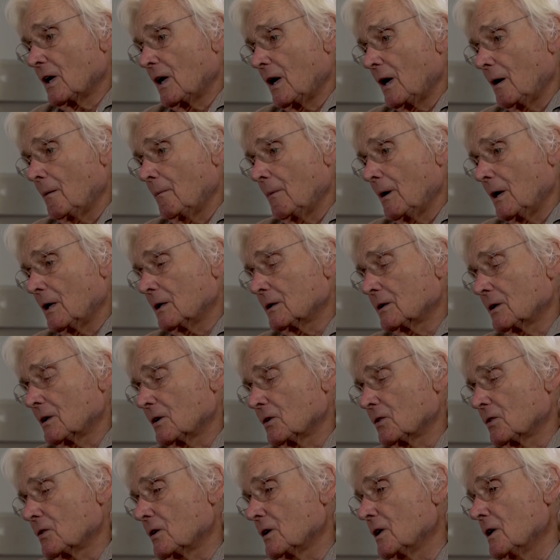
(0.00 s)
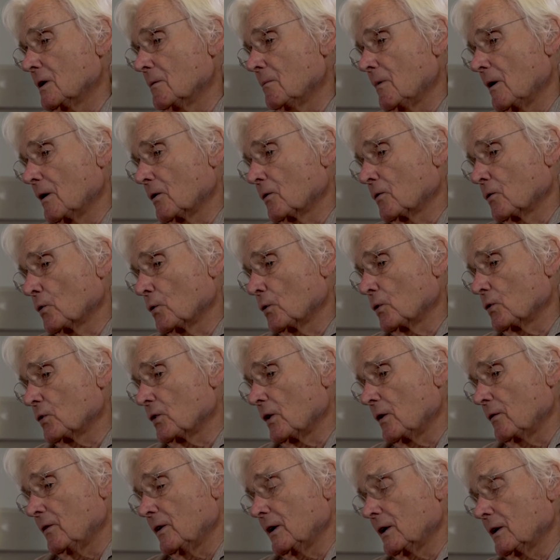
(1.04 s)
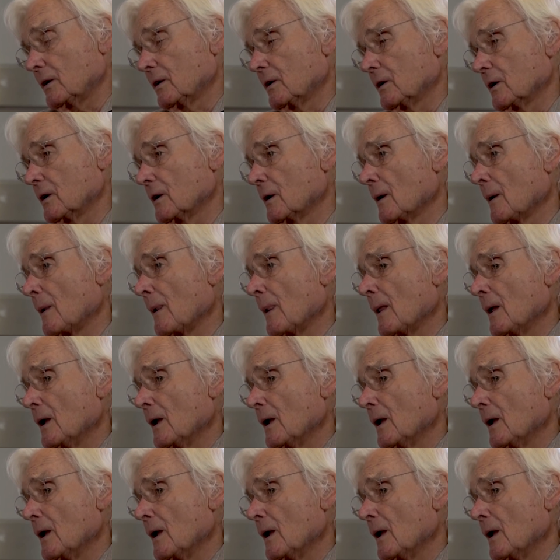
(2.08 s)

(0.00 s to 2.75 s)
klar macht, dass die immer größer werdenden